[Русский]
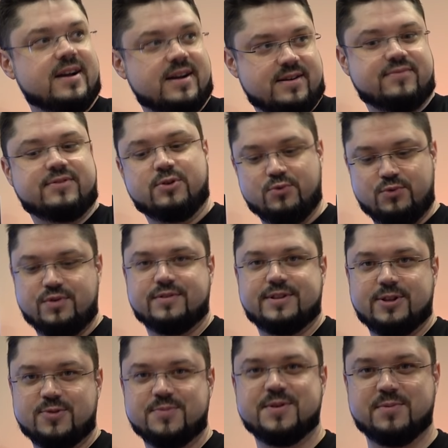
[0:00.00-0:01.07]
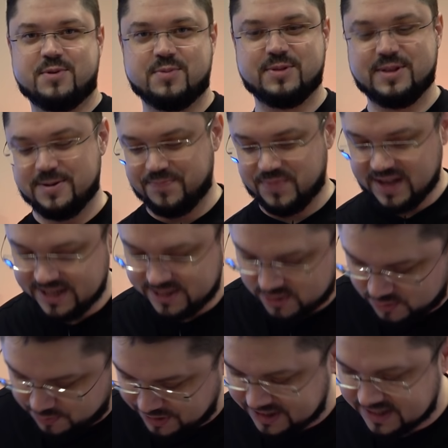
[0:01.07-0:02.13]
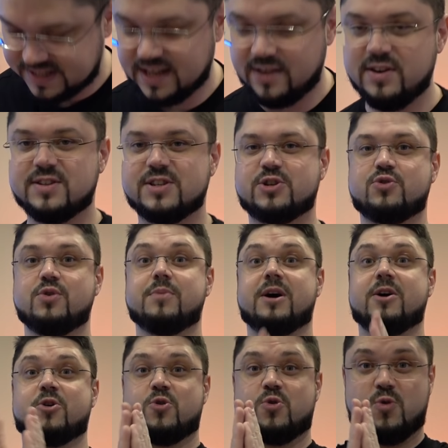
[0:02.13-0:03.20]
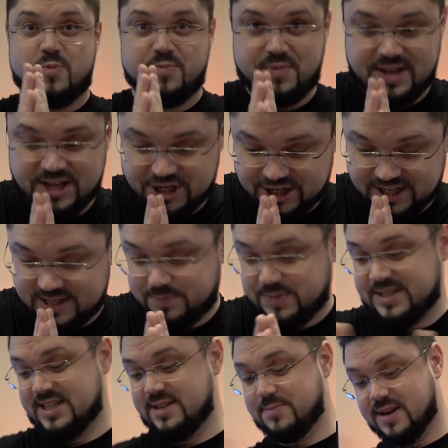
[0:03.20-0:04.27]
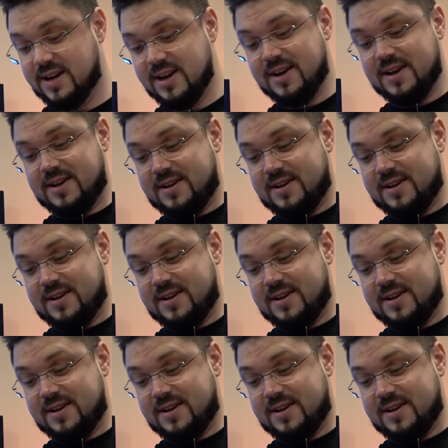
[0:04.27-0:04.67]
А вторую и вот это мне, в общем-то, Asus предоставили, за что им огромнейшее спасибо.